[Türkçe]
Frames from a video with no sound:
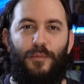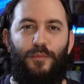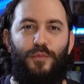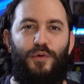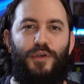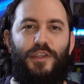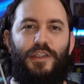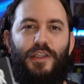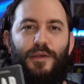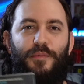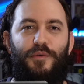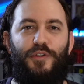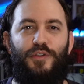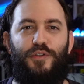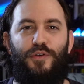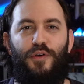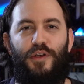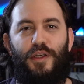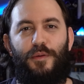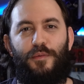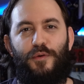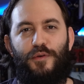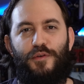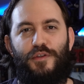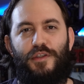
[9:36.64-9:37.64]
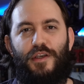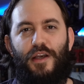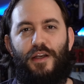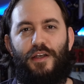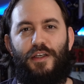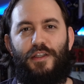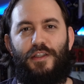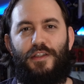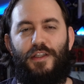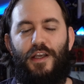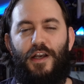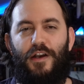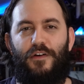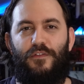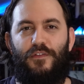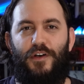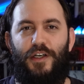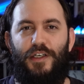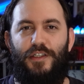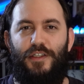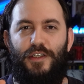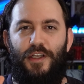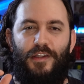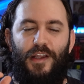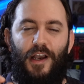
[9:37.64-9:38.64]
Bu kitabın şöyle bir özelliği daha
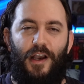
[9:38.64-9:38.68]
var.